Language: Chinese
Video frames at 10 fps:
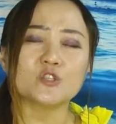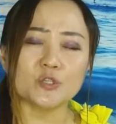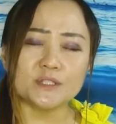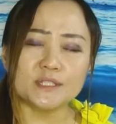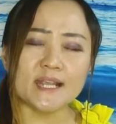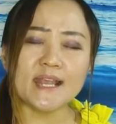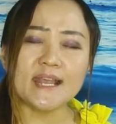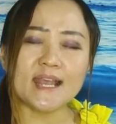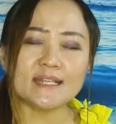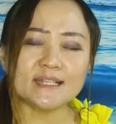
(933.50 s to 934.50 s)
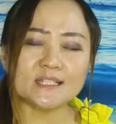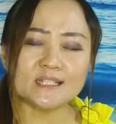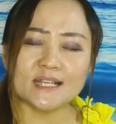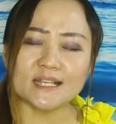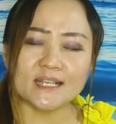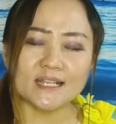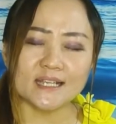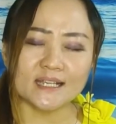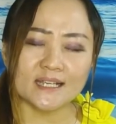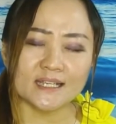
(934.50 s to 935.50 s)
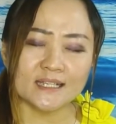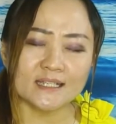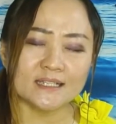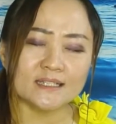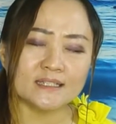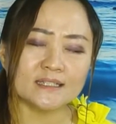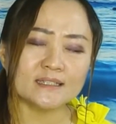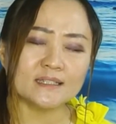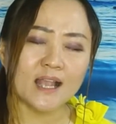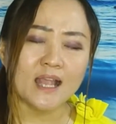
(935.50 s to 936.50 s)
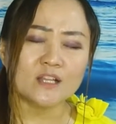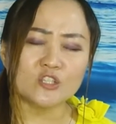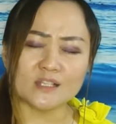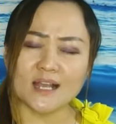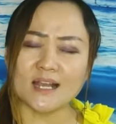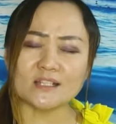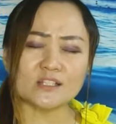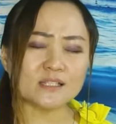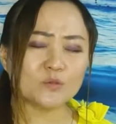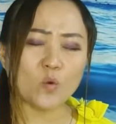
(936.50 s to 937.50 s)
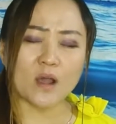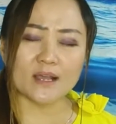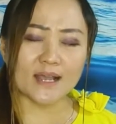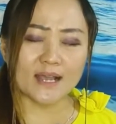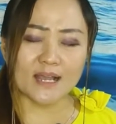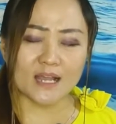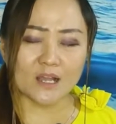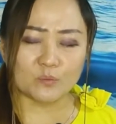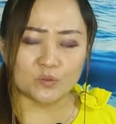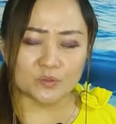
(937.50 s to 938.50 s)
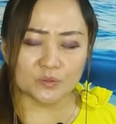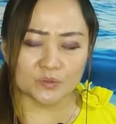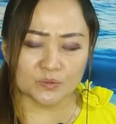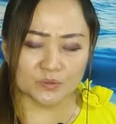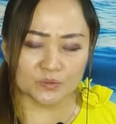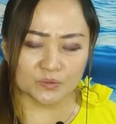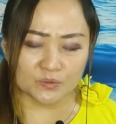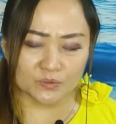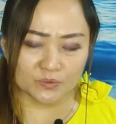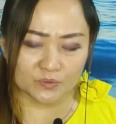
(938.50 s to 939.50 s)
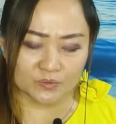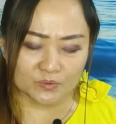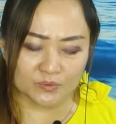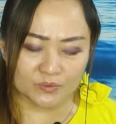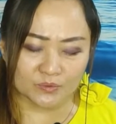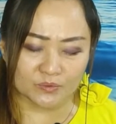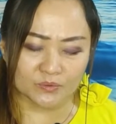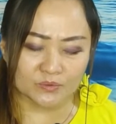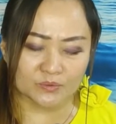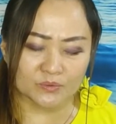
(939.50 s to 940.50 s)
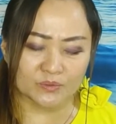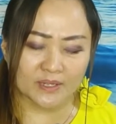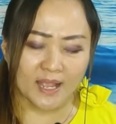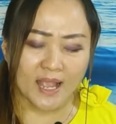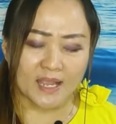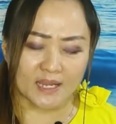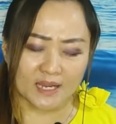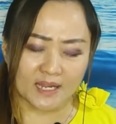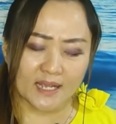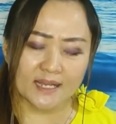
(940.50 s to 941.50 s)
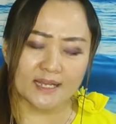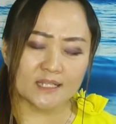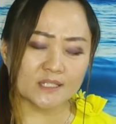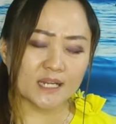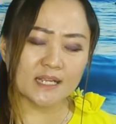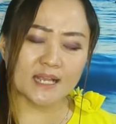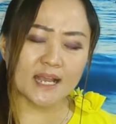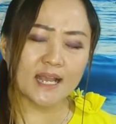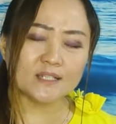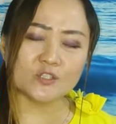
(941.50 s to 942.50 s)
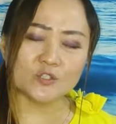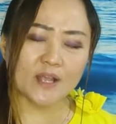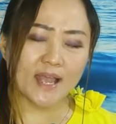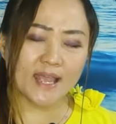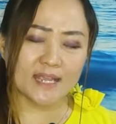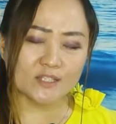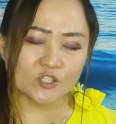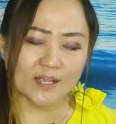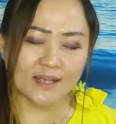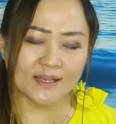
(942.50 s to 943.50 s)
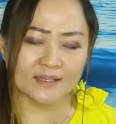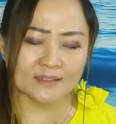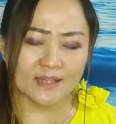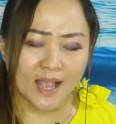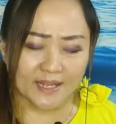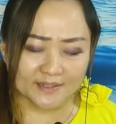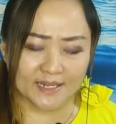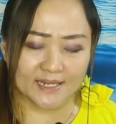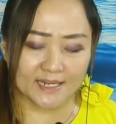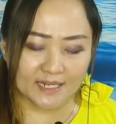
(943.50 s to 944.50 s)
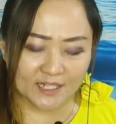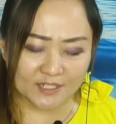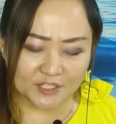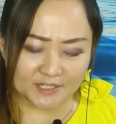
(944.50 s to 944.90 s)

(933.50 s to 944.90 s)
纯洁的心。这是我渴慕，一颗紧跟随着你的